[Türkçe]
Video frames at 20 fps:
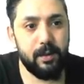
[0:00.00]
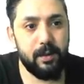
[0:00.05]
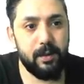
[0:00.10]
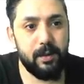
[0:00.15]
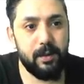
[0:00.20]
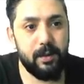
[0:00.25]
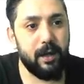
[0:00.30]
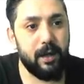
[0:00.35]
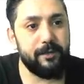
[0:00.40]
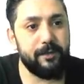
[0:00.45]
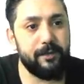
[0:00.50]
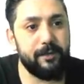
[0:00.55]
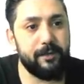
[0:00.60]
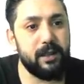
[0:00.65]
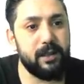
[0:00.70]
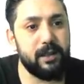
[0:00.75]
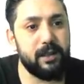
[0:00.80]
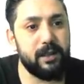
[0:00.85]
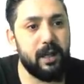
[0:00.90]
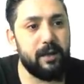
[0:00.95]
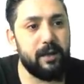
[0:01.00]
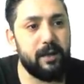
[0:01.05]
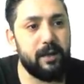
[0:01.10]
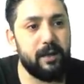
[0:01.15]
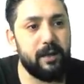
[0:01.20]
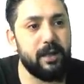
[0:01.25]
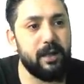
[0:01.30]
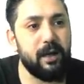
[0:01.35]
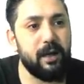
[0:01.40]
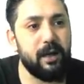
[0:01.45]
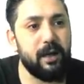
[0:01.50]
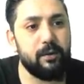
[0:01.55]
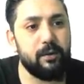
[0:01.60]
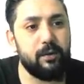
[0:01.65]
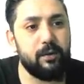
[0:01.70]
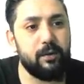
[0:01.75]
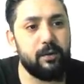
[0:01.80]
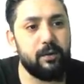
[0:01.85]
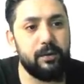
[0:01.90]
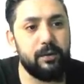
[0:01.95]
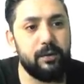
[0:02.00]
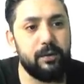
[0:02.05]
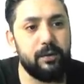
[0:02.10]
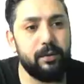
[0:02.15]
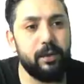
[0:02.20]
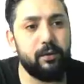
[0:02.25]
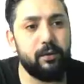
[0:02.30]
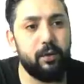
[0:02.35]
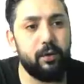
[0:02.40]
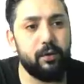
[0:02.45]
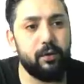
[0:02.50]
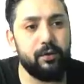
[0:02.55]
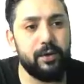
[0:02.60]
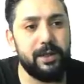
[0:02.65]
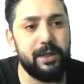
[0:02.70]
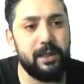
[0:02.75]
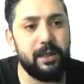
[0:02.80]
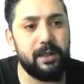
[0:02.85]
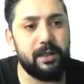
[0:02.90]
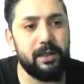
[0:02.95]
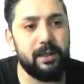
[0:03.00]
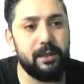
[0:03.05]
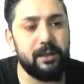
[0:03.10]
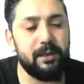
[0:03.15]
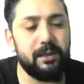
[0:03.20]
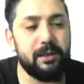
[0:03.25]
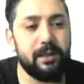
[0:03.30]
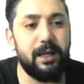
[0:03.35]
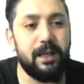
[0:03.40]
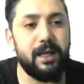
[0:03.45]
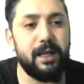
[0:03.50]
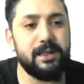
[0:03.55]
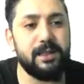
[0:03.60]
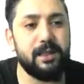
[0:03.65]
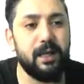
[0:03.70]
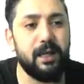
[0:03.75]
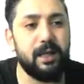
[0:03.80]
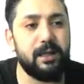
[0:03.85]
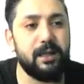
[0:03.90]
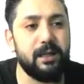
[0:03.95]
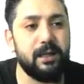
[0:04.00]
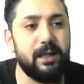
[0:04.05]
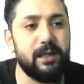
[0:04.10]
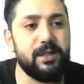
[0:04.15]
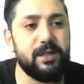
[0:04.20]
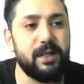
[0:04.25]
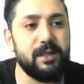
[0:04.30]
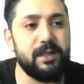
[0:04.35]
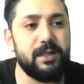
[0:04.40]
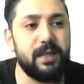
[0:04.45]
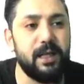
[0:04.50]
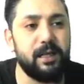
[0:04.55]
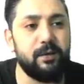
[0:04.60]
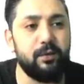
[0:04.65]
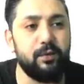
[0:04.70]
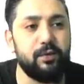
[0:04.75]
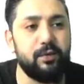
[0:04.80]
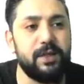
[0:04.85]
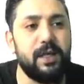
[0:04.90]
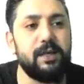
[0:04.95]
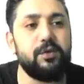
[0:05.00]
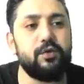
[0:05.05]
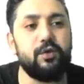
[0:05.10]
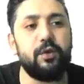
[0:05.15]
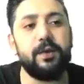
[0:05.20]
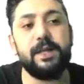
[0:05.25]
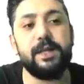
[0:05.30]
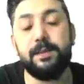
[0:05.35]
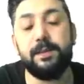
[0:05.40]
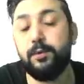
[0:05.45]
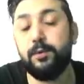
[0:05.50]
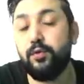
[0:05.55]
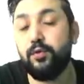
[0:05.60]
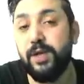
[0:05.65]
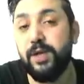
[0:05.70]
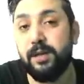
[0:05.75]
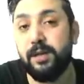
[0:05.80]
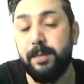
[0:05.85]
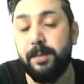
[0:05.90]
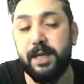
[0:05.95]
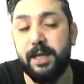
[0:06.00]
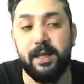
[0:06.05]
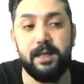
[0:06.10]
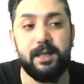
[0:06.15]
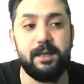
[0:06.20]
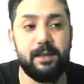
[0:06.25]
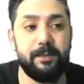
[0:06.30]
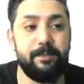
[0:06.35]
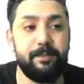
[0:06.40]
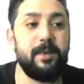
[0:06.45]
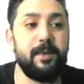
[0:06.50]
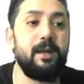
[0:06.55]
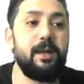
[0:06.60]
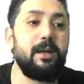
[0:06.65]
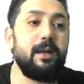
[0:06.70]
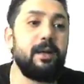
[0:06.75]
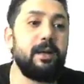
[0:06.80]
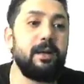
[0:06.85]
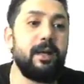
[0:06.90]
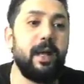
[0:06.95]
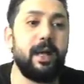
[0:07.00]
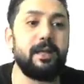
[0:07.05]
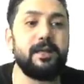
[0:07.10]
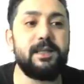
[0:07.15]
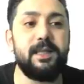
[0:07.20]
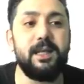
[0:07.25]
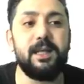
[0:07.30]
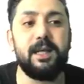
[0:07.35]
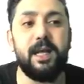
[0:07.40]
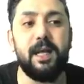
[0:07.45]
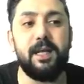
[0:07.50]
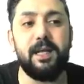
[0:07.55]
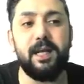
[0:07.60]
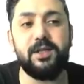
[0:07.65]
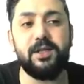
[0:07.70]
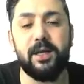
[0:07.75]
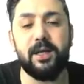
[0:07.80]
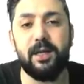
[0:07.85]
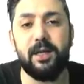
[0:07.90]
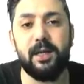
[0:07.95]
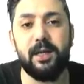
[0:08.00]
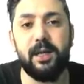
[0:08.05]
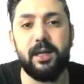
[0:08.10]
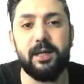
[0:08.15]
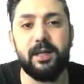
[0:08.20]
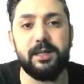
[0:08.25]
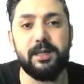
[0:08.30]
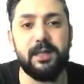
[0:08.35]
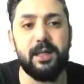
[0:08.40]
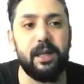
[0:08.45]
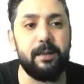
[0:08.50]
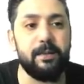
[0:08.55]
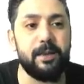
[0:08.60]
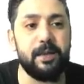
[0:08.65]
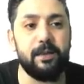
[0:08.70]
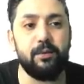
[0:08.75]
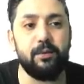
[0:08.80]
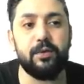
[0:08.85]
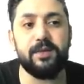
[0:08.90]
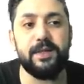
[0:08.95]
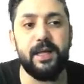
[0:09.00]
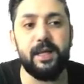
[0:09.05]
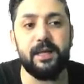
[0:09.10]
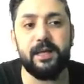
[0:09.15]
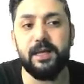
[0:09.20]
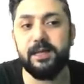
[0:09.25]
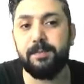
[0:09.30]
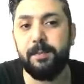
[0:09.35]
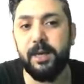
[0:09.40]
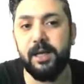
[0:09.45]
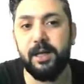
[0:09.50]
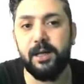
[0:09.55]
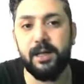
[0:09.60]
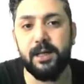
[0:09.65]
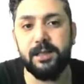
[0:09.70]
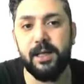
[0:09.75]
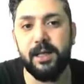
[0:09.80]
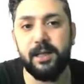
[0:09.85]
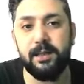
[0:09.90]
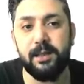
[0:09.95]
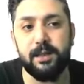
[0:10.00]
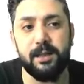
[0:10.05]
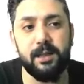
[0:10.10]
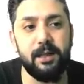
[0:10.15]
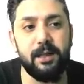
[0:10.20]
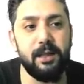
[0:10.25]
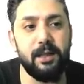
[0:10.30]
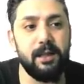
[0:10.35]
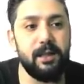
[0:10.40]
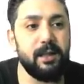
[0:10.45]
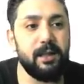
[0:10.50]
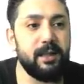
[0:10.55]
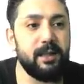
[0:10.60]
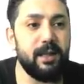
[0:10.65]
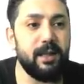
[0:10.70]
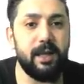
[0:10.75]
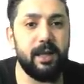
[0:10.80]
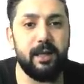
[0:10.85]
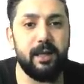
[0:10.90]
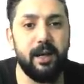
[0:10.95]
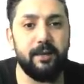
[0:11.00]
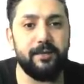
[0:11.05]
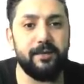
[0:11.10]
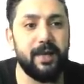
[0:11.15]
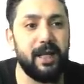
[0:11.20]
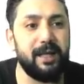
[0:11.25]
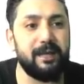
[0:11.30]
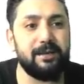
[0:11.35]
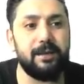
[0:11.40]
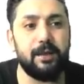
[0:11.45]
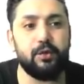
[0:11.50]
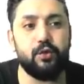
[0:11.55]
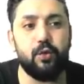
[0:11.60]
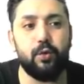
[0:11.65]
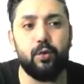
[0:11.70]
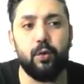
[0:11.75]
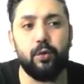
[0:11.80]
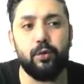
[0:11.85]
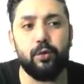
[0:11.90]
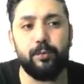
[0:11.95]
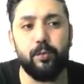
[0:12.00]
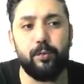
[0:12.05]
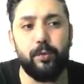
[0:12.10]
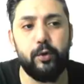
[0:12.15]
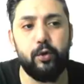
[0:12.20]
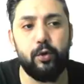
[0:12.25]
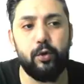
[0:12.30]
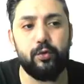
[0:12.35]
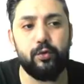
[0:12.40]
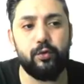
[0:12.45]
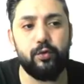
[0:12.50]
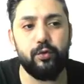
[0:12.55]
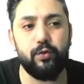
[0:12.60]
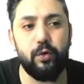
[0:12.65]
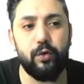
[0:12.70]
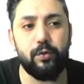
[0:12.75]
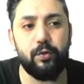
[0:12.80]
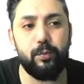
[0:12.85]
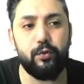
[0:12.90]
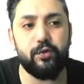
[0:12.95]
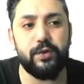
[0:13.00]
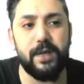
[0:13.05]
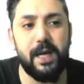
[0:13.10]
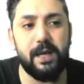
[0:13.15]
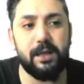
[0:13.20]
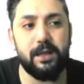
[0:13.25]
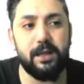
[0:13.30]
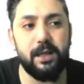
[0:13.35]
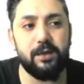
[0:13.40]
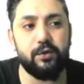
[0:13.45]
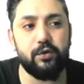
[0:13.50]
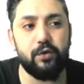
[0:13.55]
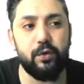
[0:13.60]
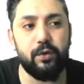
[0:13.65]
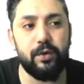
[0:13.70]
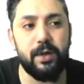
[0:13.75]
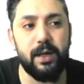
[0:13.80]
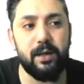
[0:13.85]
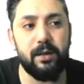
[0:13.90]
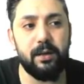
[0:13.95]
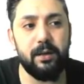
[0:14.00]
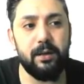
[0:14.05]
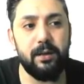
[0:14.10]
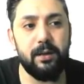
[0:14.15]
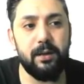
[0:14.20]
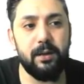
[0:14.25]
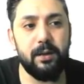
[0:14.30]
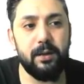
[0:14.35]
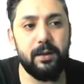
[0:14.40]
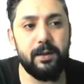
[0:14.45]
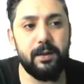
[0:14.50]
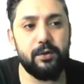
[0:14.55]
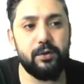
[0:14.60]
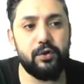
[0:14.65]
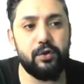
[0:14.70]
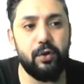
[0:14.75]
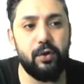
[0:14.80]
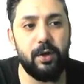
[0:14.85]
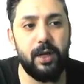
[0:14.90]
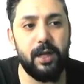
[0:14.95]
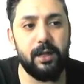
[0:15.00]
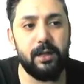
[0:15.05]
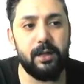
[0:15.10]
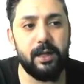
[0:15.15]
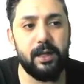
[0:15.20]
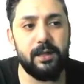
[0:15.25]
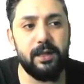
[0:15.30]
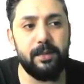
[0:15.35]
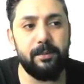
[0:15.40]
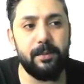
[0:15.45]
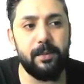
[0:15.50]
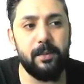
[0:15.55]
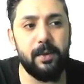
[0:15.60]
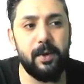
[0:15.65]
Haftalık grafikte algo rekorunu kırdı. Klasik arkadaşlar sert yükseliş sonrası bir düzeltme gelir. Yani silkeleyecekler herkesi tabii ki yoksa herkes para kazanır. Yani haftalıkta çok olumlu bir görüntü yok. Bu saatten sonra şöyle anlatayım.